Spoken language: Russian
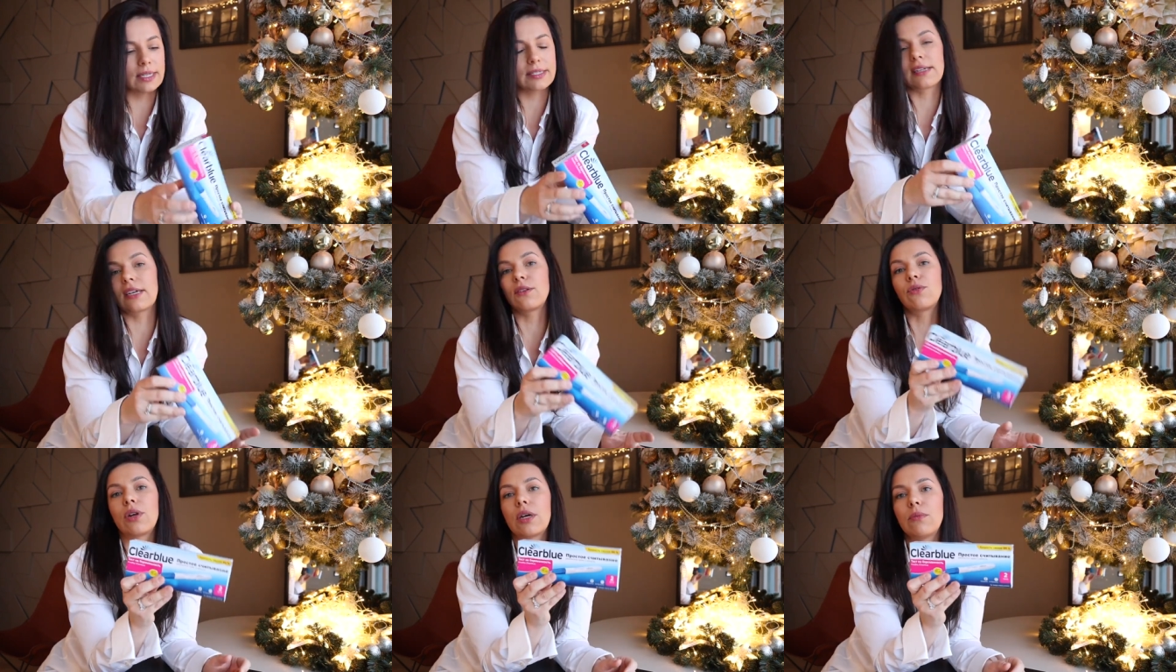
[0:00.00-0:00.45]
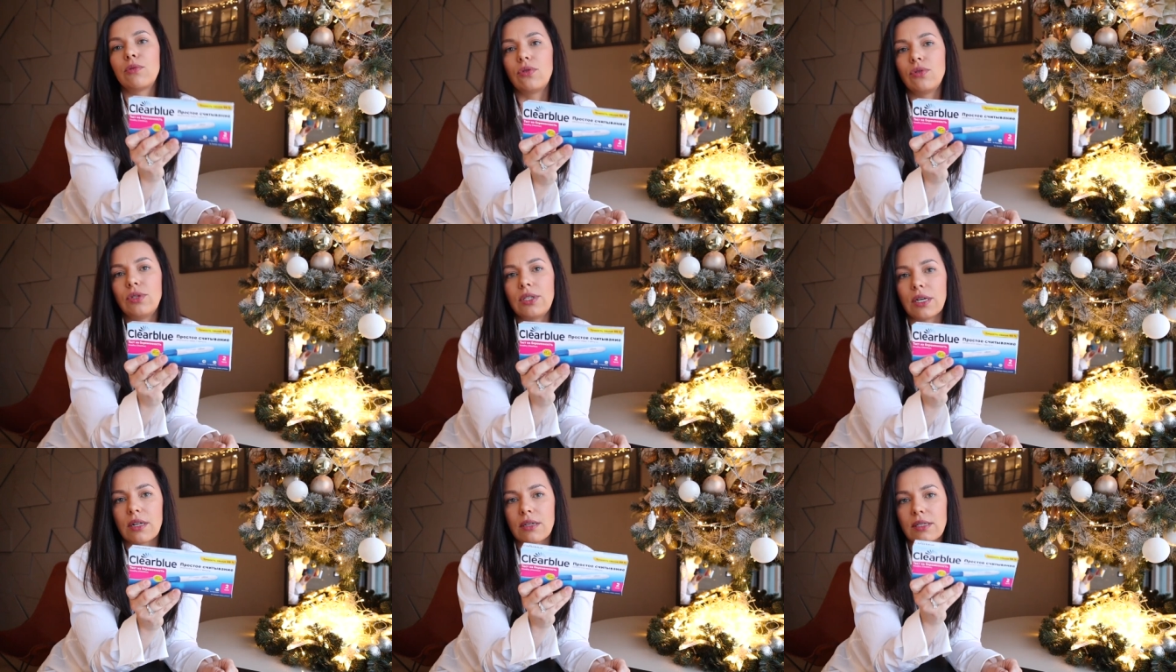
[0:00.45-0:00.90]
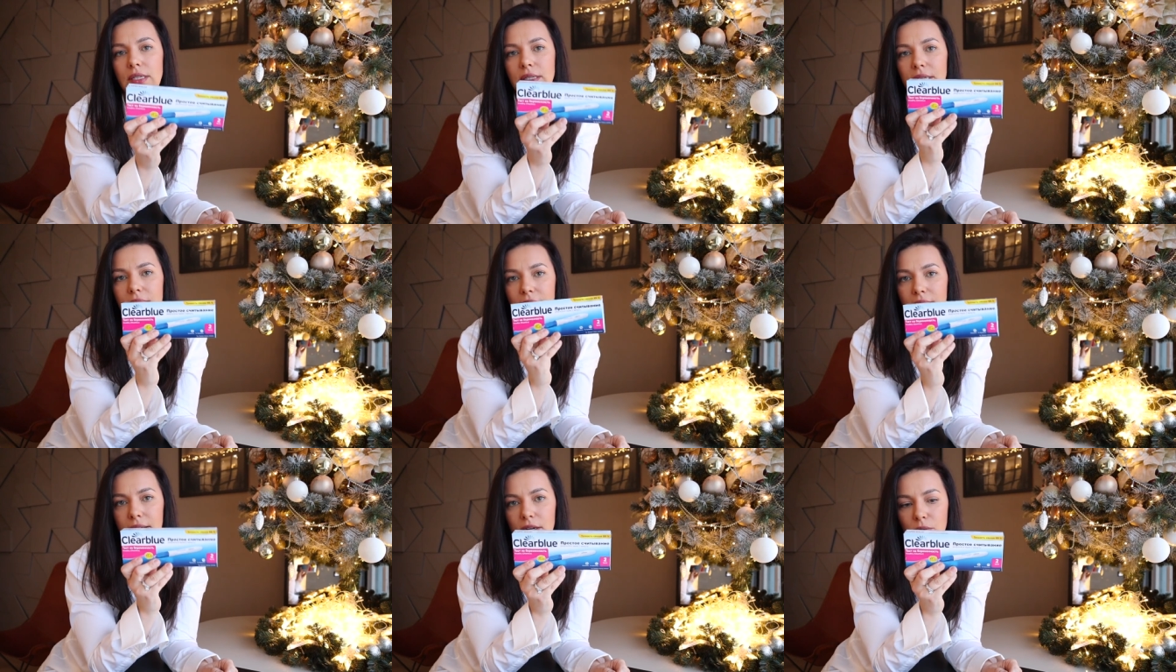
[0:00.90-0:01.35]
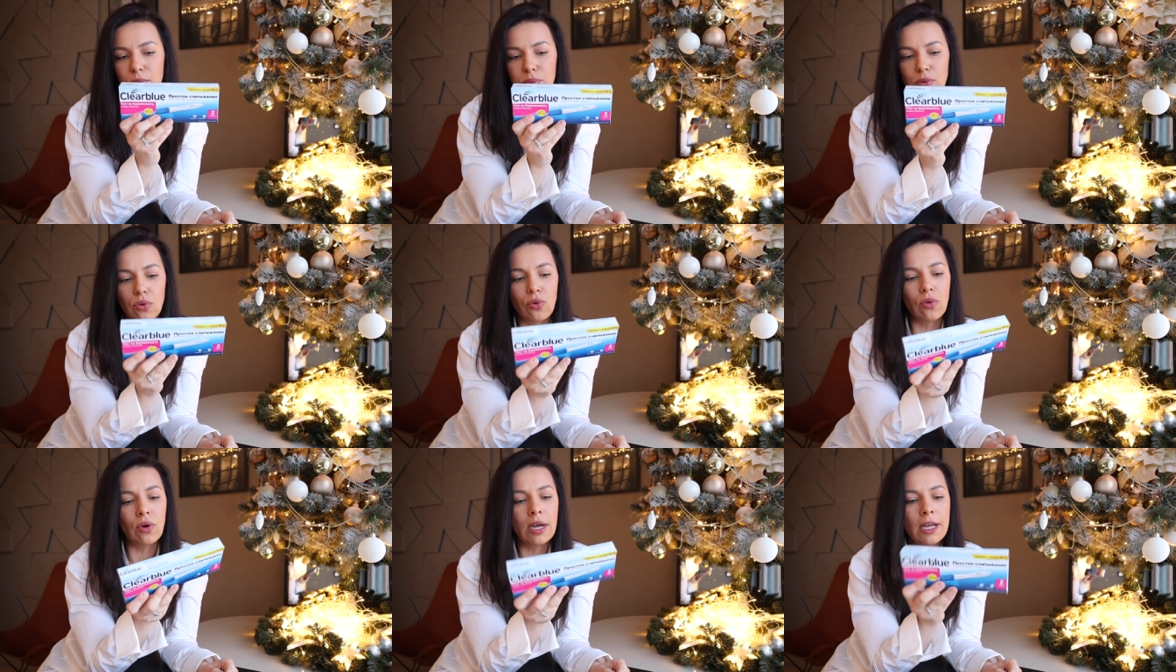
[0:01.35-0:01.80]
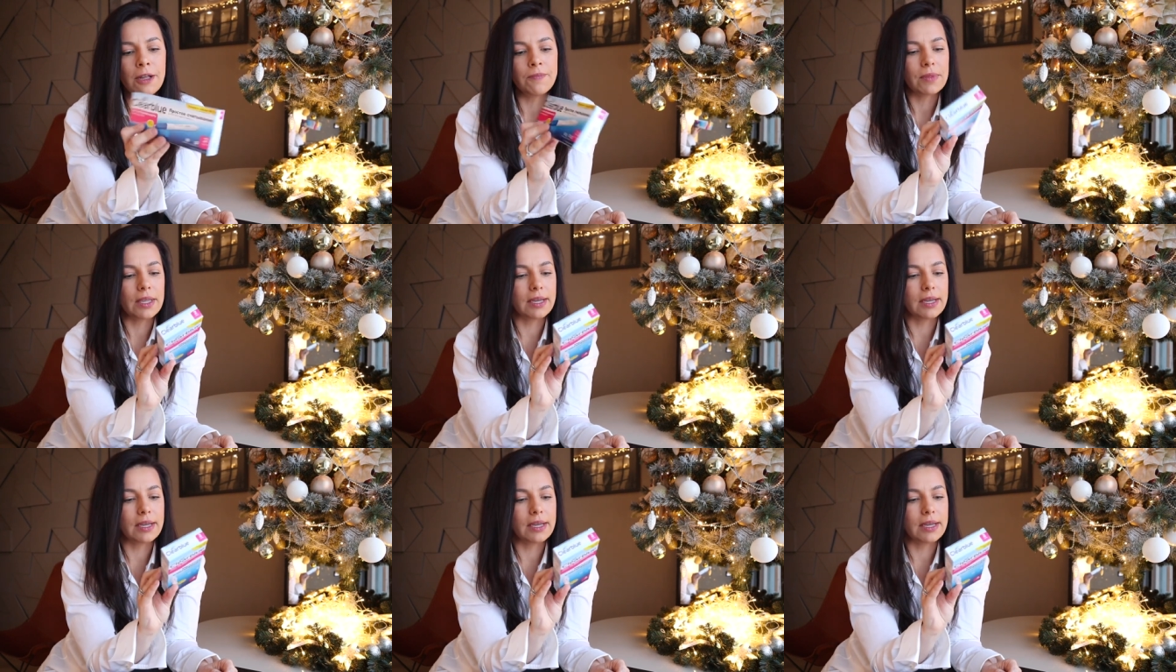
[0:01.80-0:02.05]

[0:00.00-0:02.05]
тест, который я буду делать, это Clear Blue.